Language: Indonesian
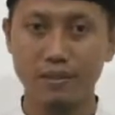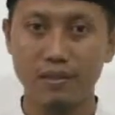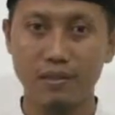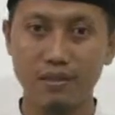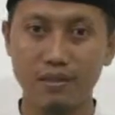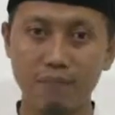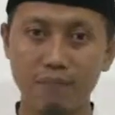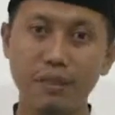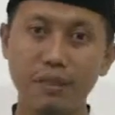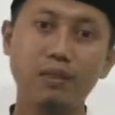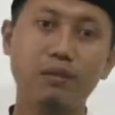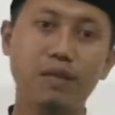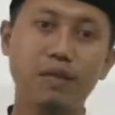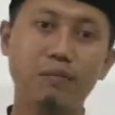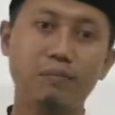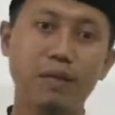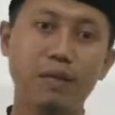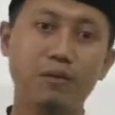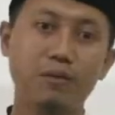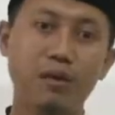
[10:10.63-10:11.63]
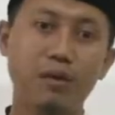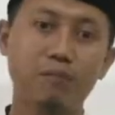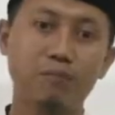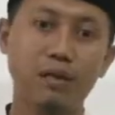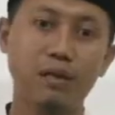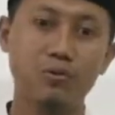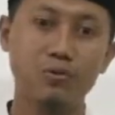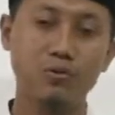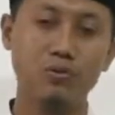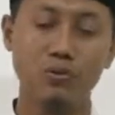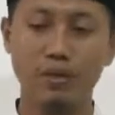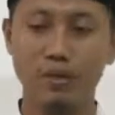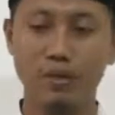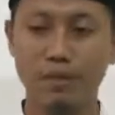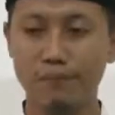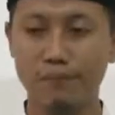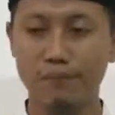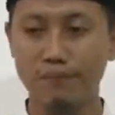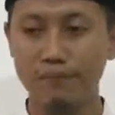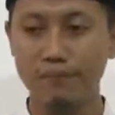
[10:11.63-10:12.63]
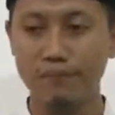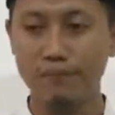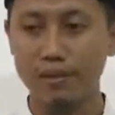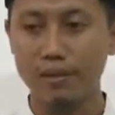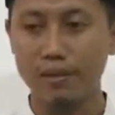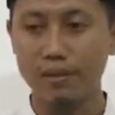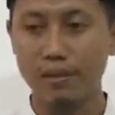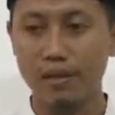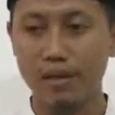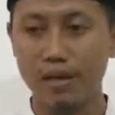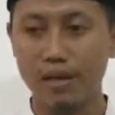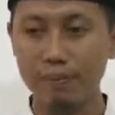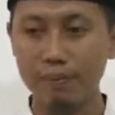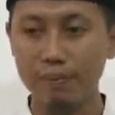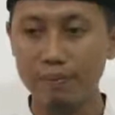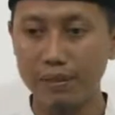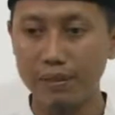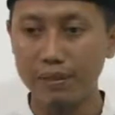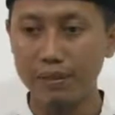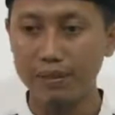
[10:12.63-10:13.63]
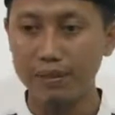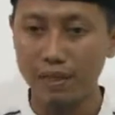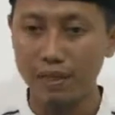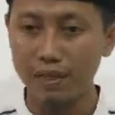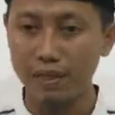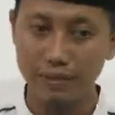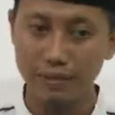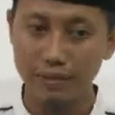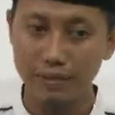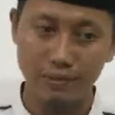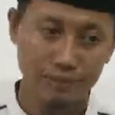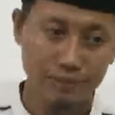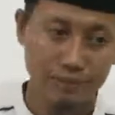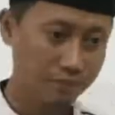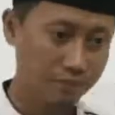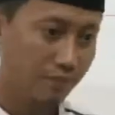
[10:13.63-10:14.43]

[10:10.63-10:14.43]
dibantah oleh para ulama ahlu apa bantahannya?